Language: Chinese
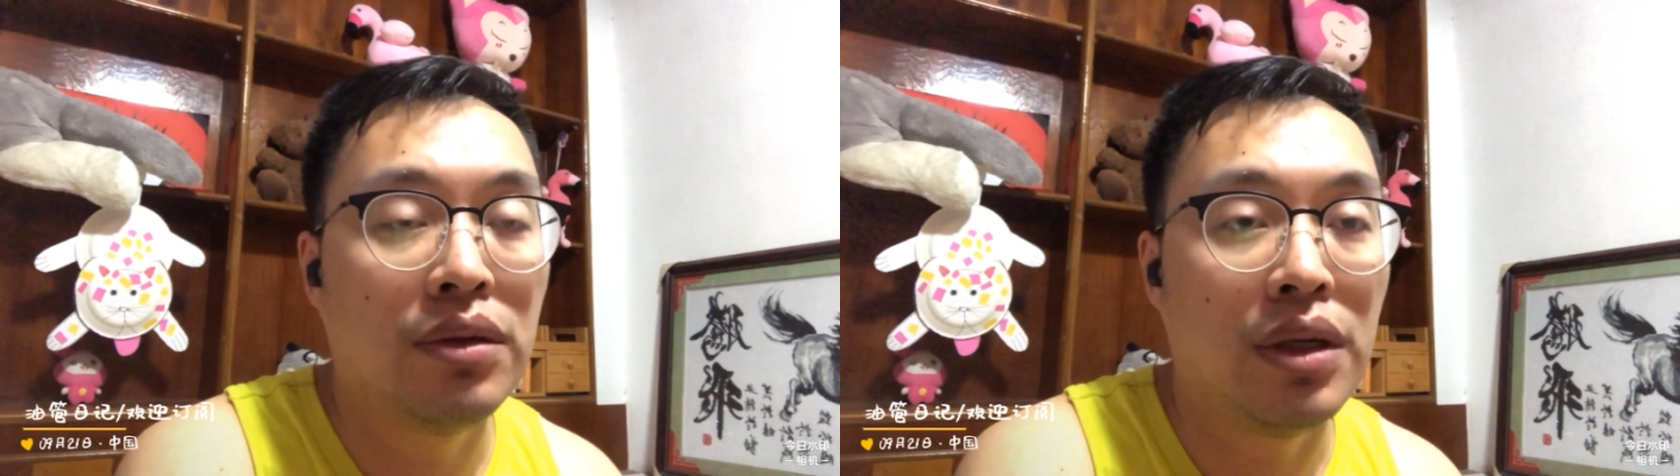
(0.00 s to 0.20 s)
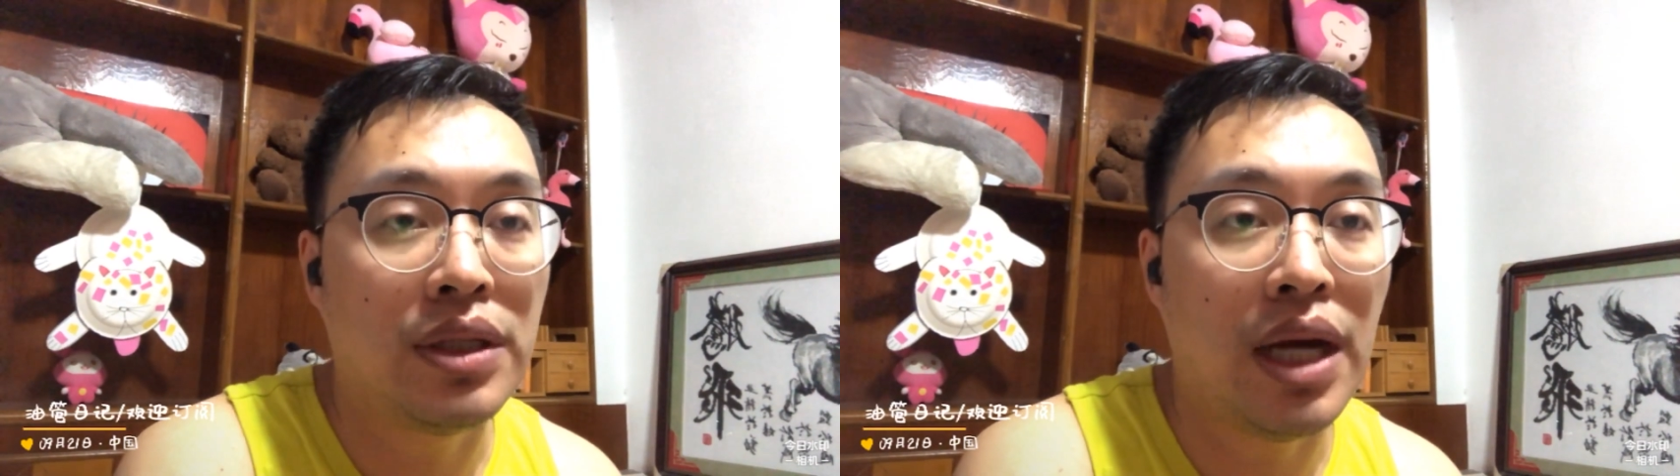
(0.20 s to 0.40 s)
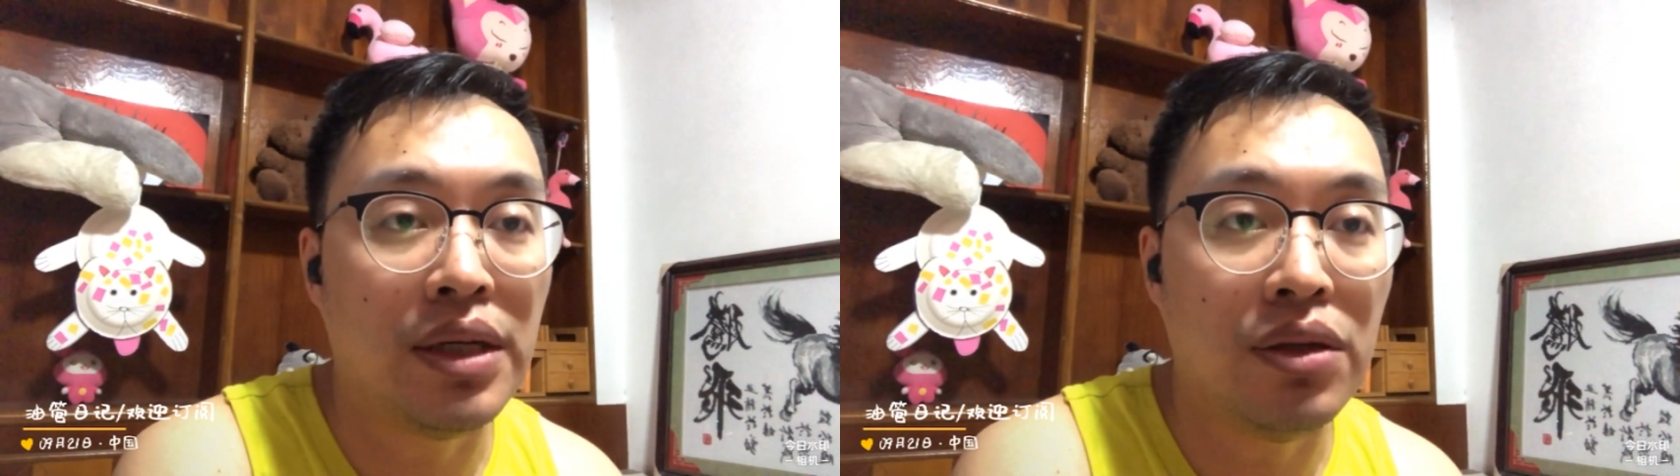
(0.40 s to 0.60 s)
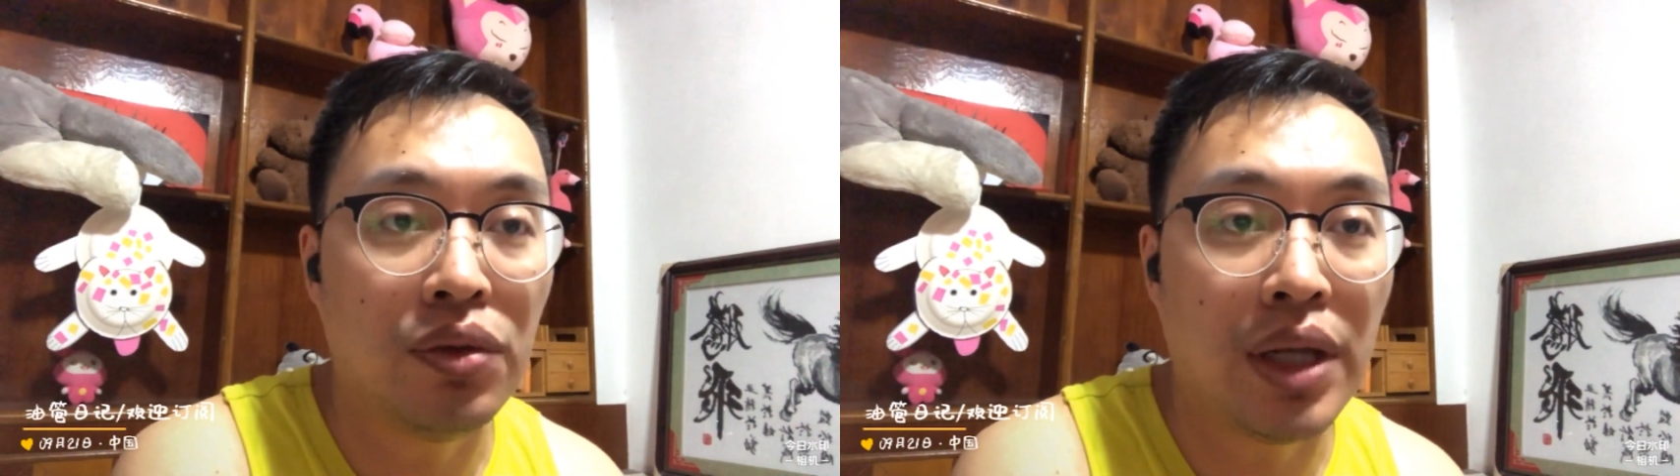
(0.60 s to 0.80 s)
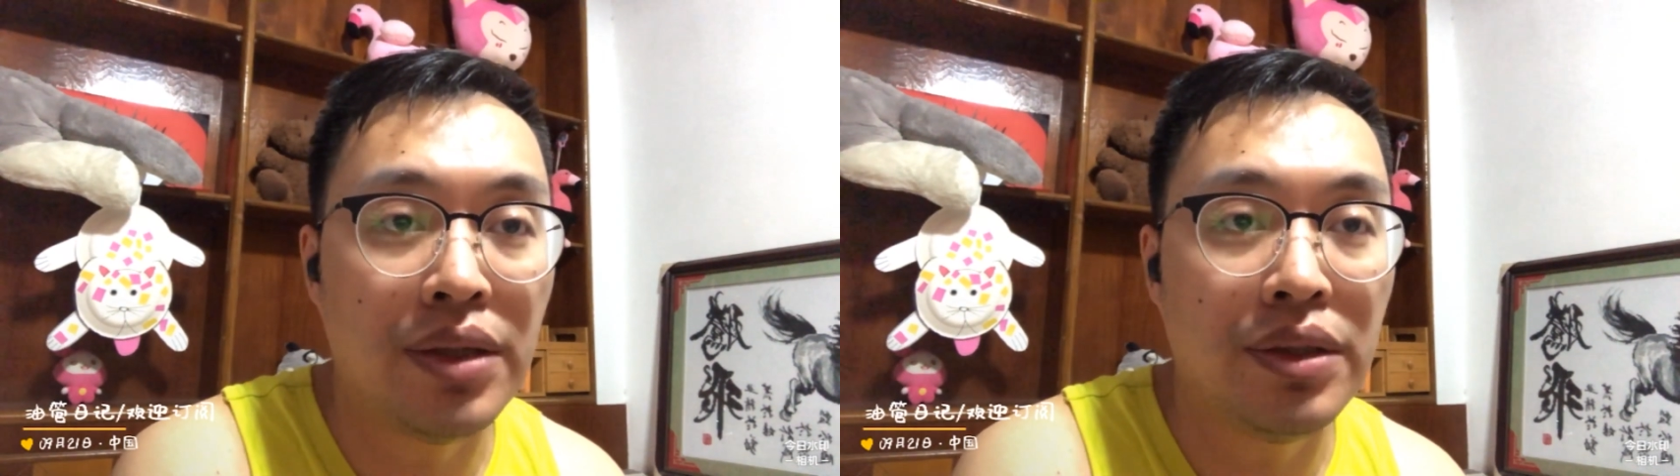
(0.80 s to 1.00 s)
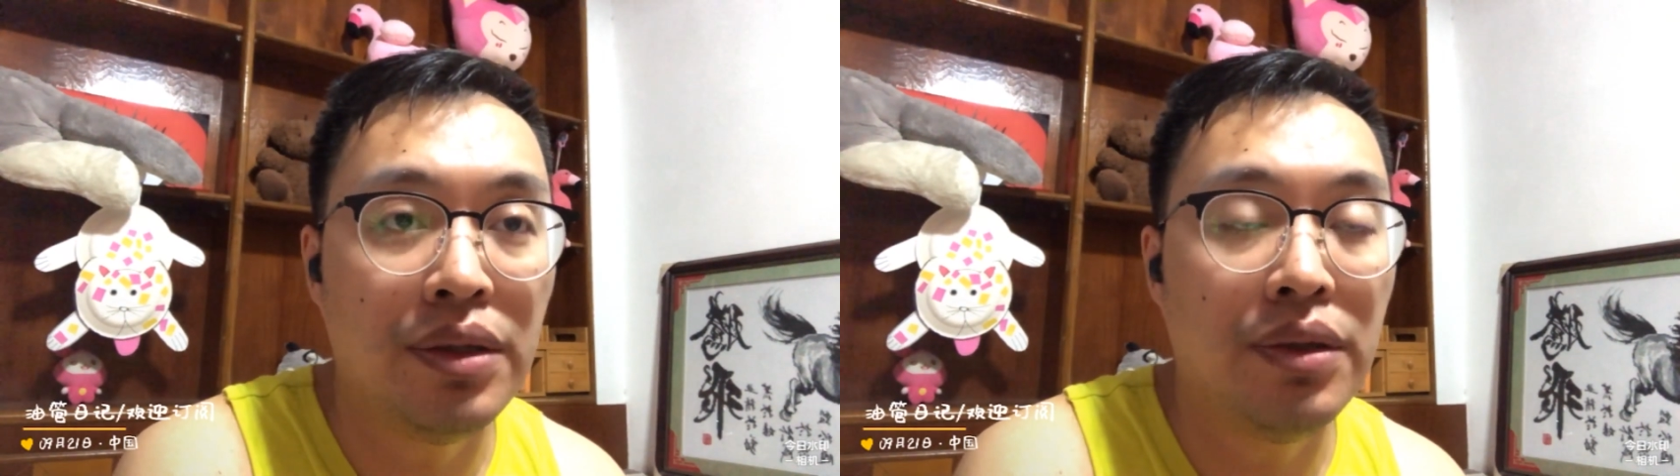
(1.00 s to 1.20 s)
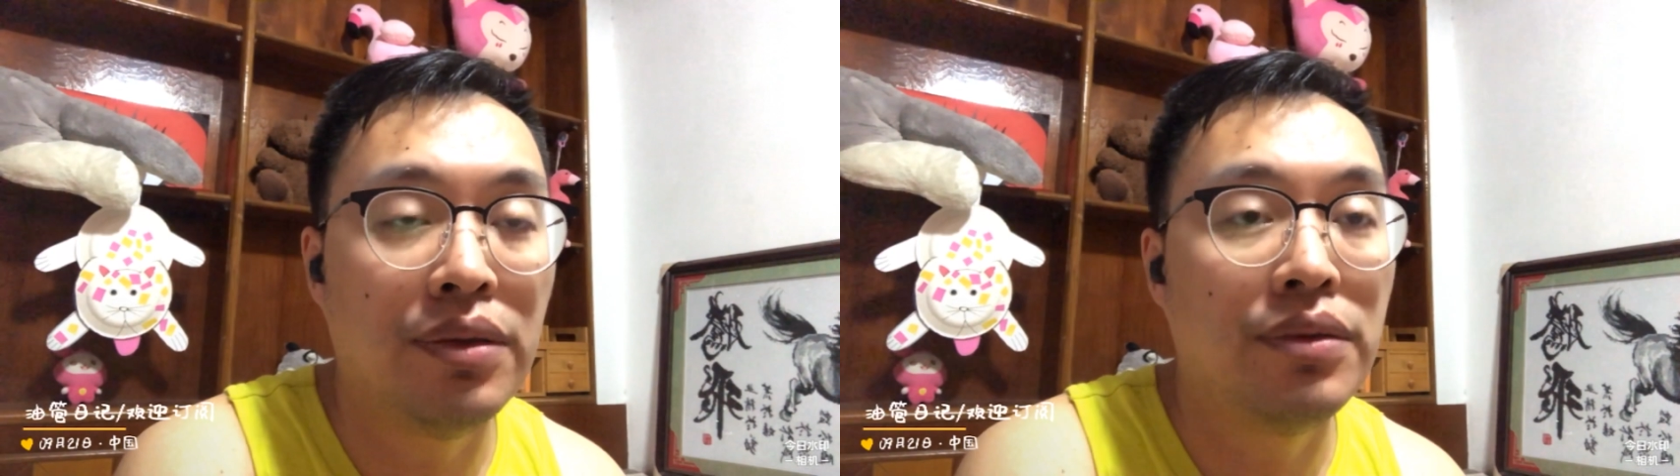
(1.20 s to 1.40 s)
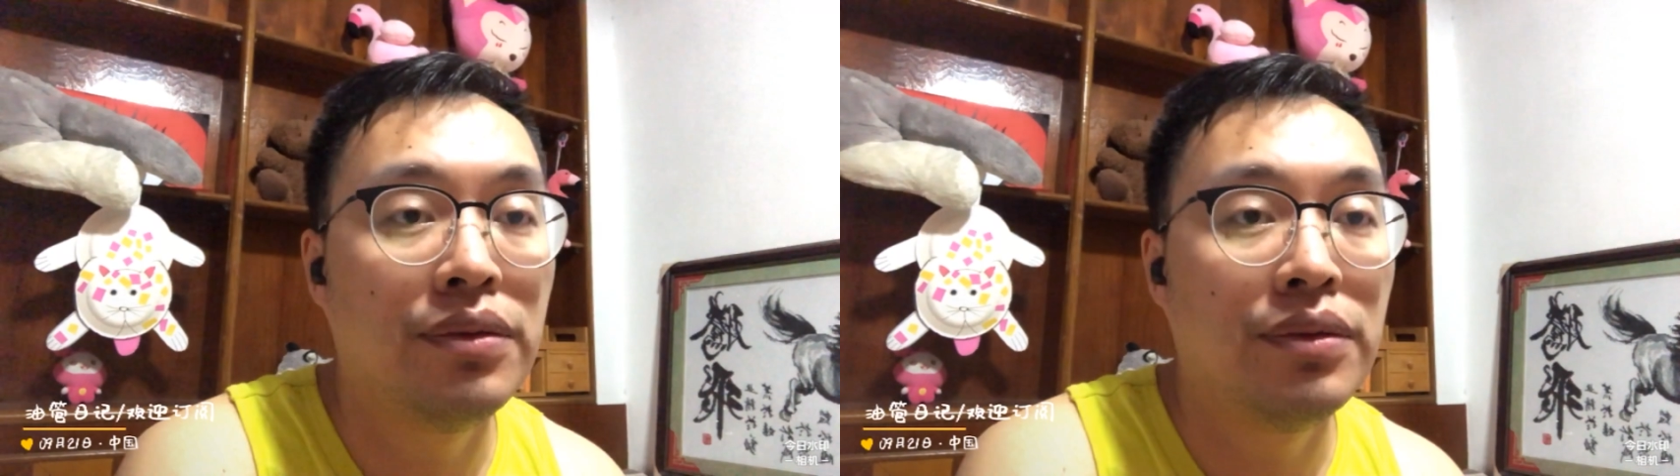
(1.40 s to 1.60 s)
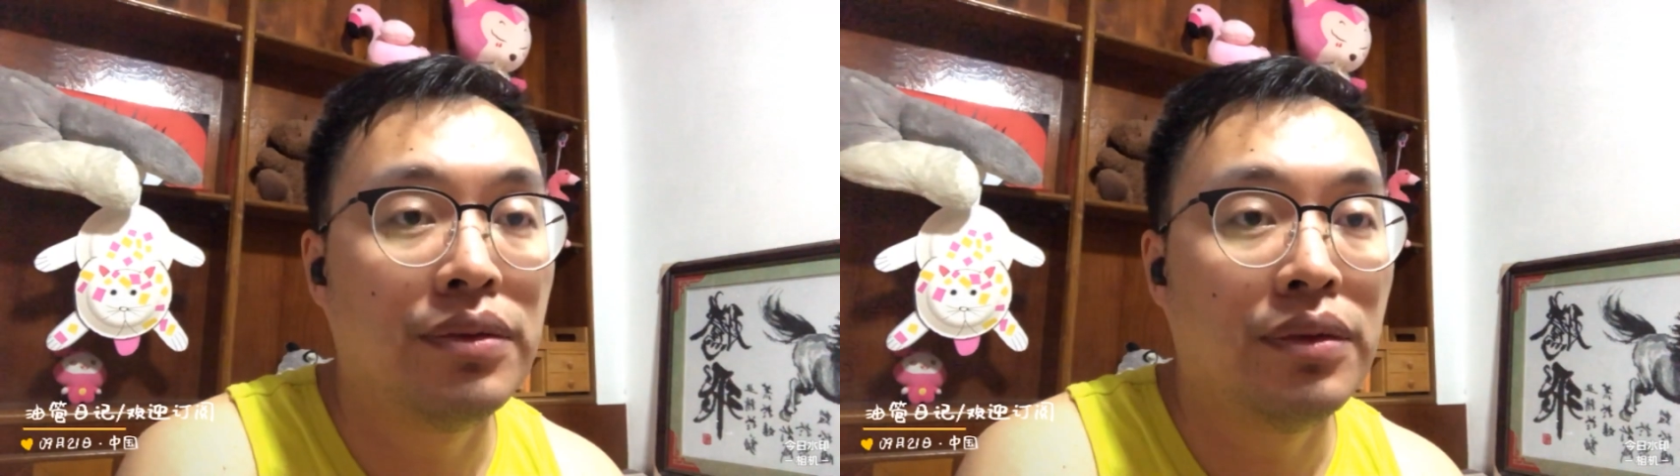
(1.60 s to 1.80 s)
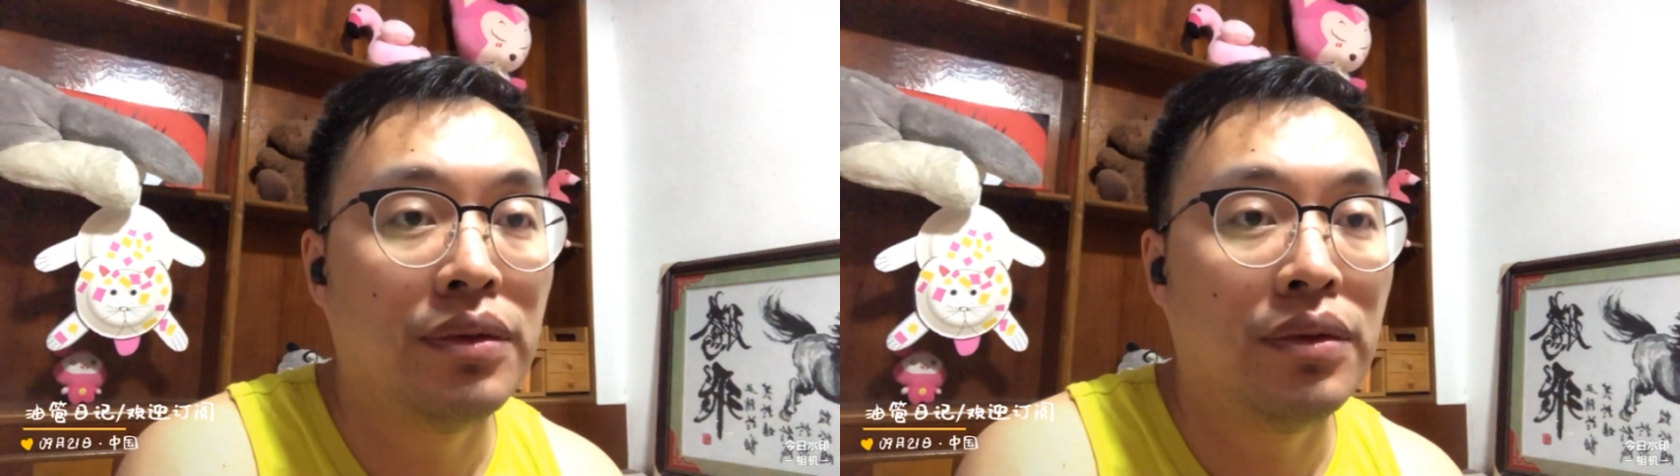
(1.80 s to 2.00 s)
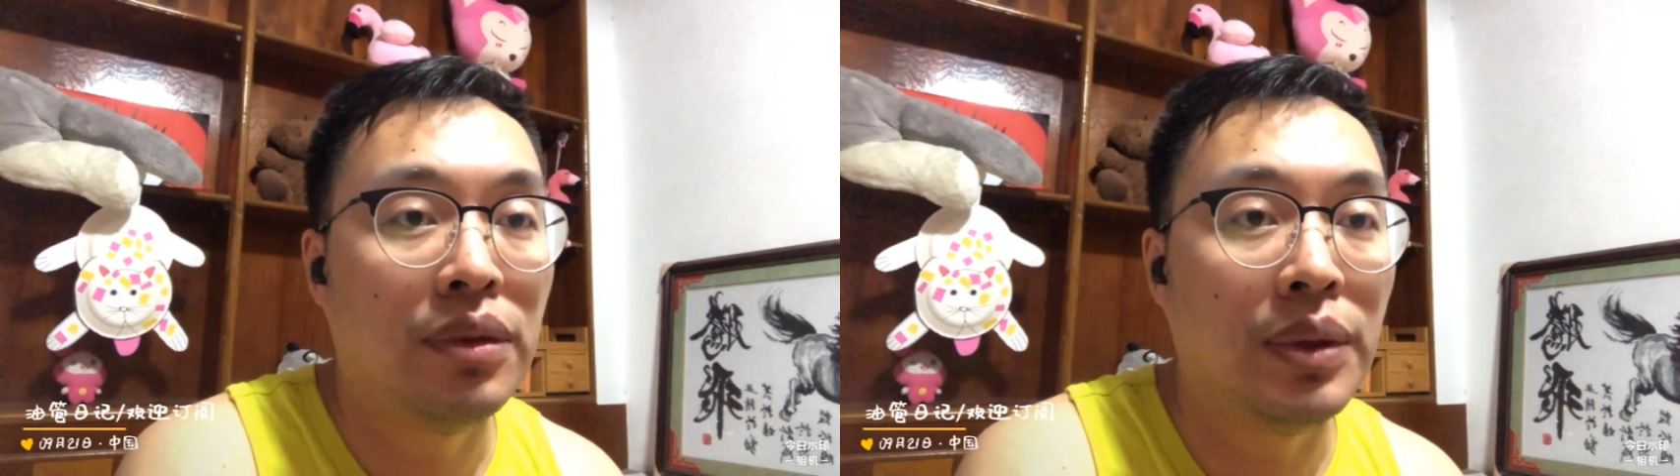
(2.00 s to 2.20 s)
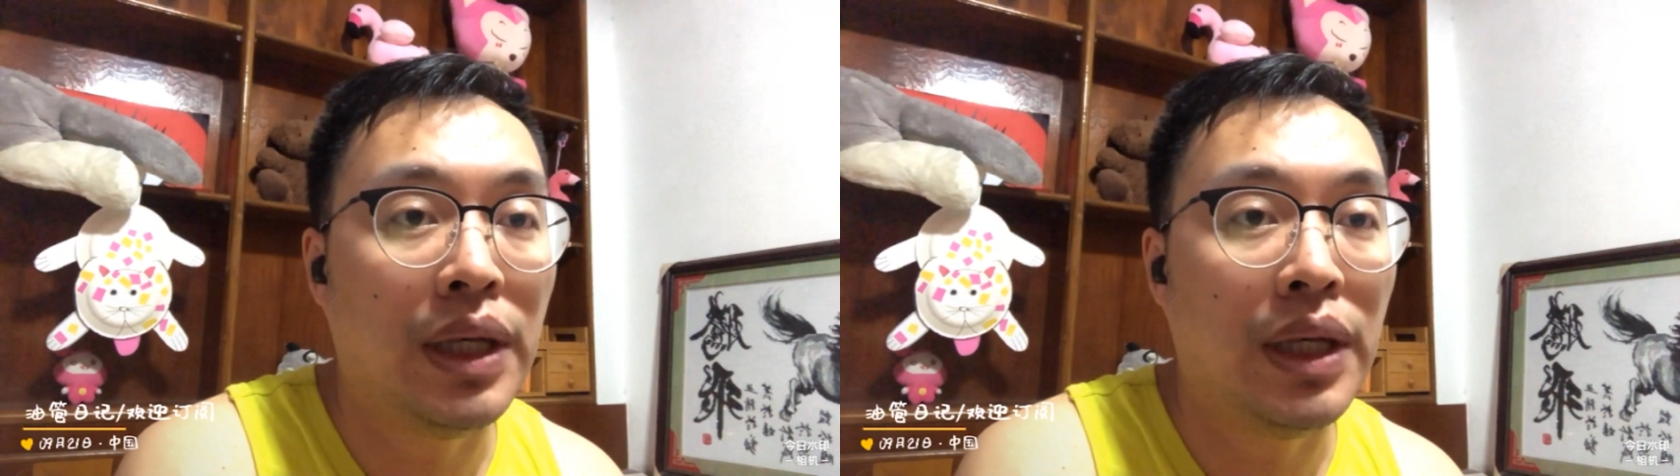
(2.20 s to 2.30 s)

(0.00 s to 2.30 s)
家里人又担心，对不对？